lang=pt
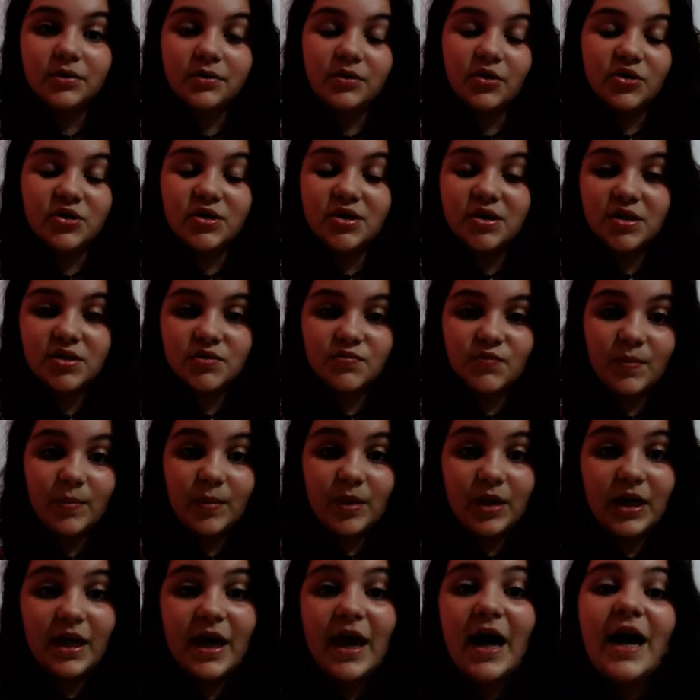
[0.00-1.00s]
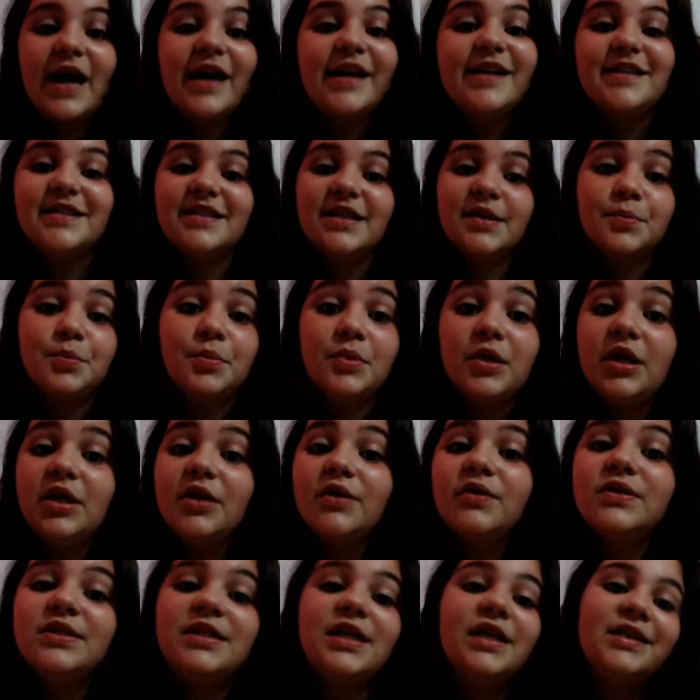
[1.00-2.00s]
todos seus familiares,
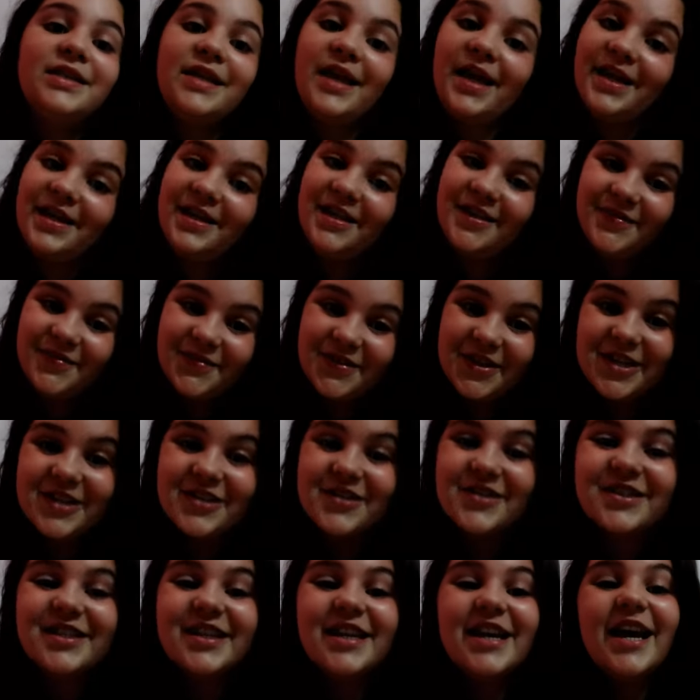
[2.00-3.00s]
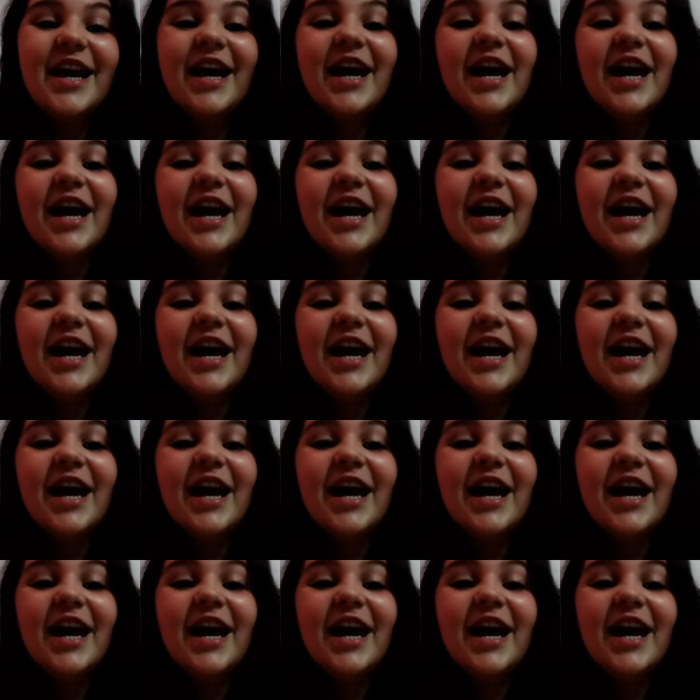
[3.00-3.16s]
amigos e até inimigos.